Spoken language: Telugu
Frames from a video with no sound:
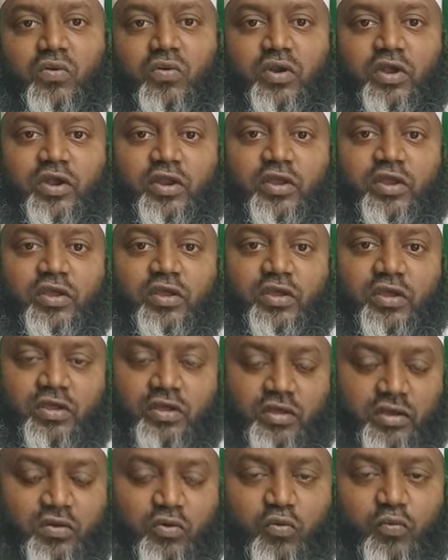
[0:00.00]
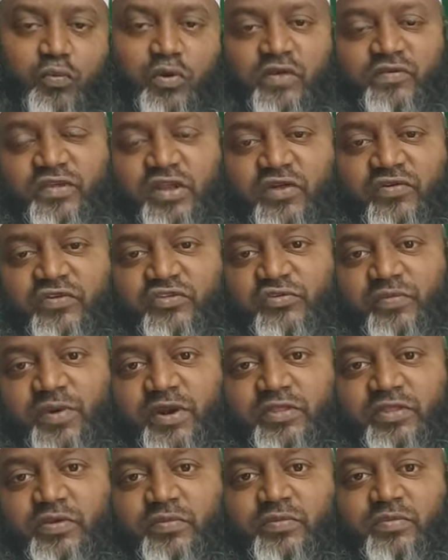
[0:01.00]
కొన్ని ఉపవాసాలు
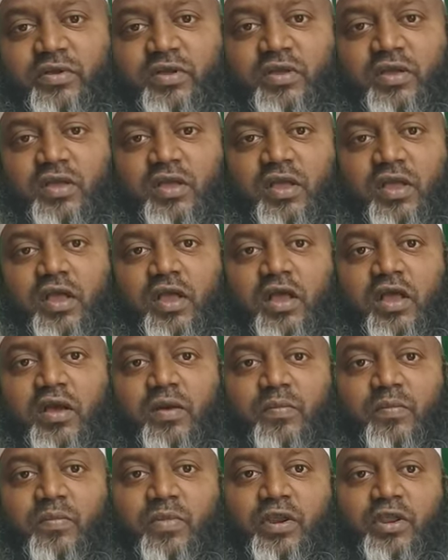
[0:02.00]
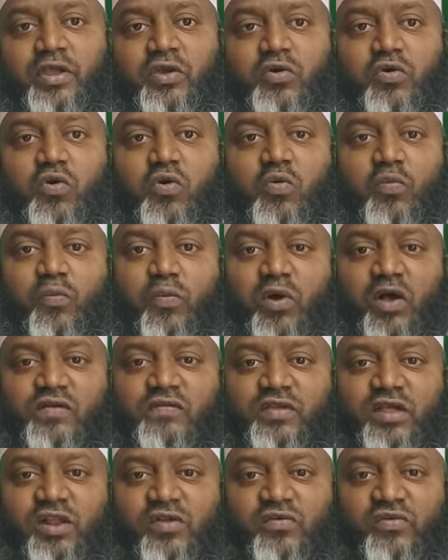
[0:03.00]
విడిచిపెడతాం మరి
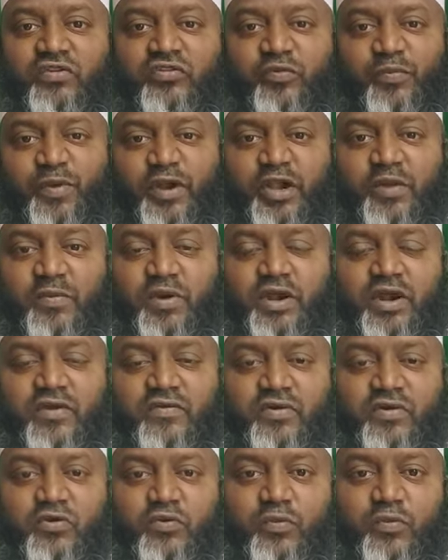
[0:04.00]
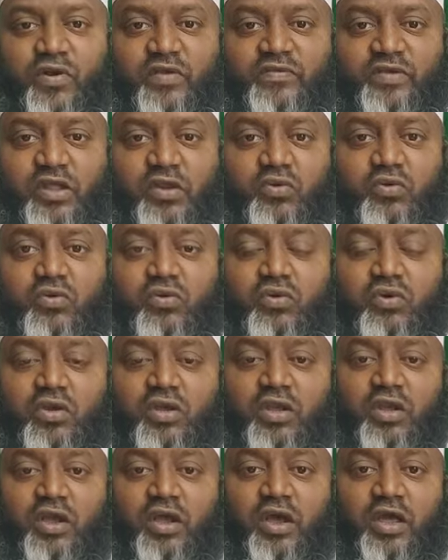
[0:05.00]
ఉపవాసాలు విడిచిపెట్టబడ్డటువంటి ఉపవాసాలు
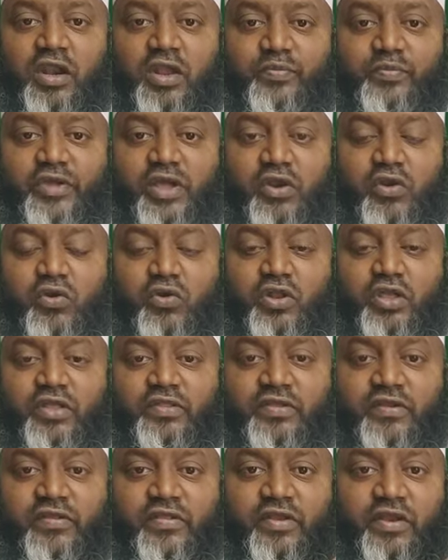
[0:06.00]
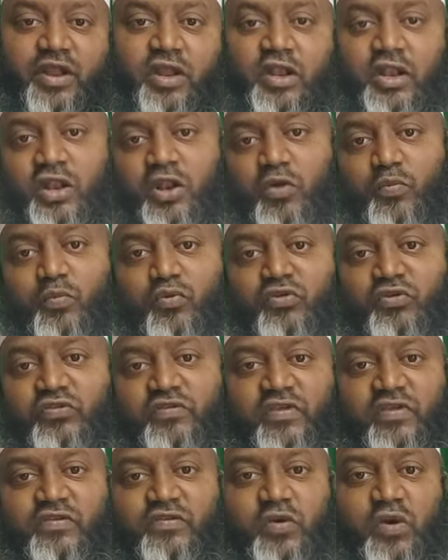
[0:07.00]
రంజాన్లోని ఇతర దినాలలో
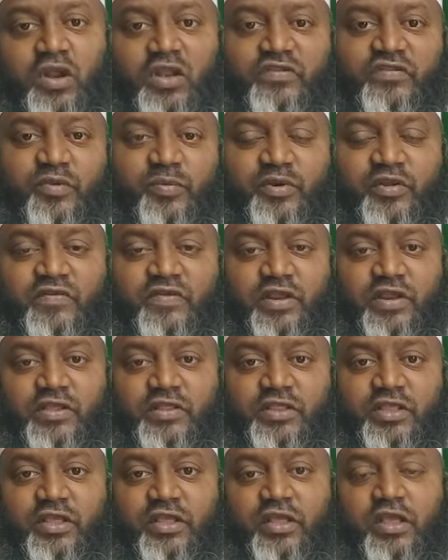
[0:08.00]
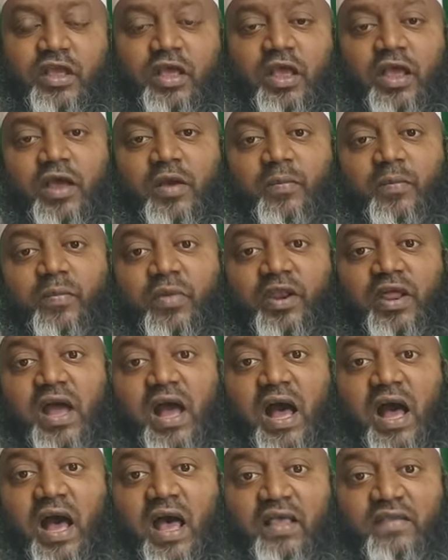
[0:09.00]
పూర్తి చేసుకోవాలని చెప్పడం జరిగింది మరి
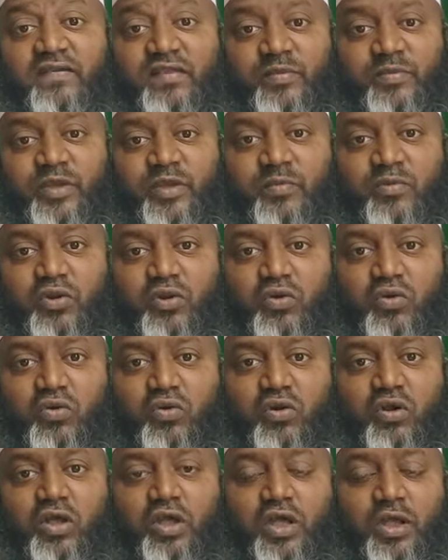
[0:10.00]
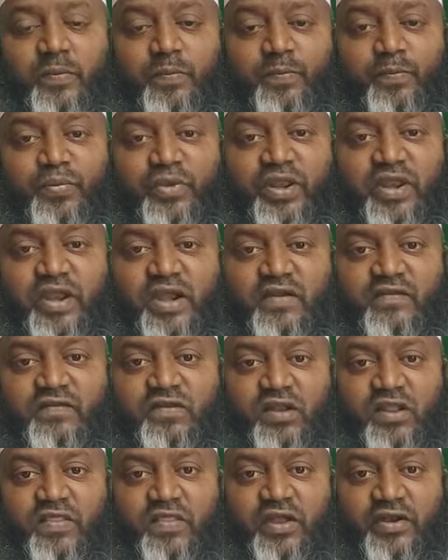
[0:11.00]
ఆ సమయంలో పీరియడ్స్
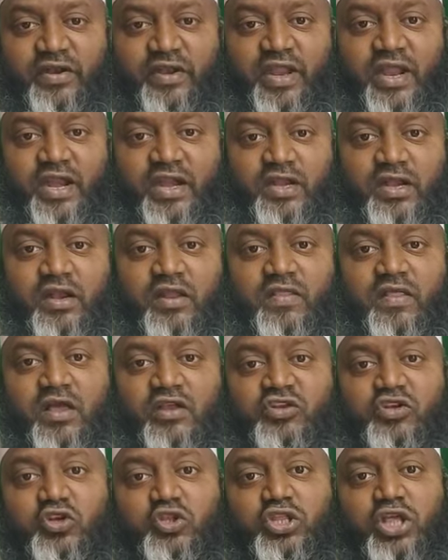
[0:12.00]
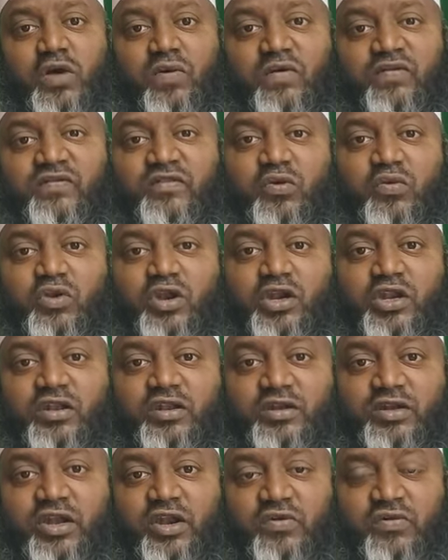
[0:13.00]
లేదా డేట్ లేదా అశుద్ధావస్థ
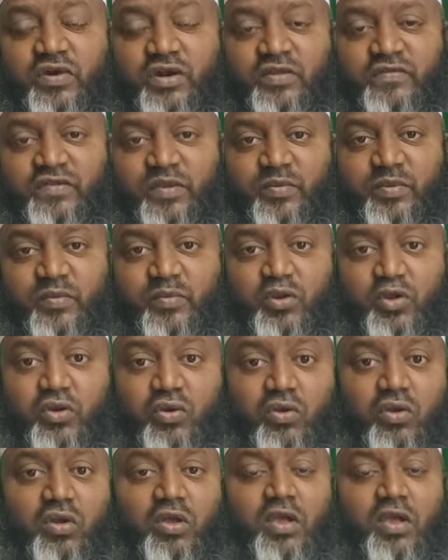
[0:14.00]
ఉన్నటువంటి సమయంలో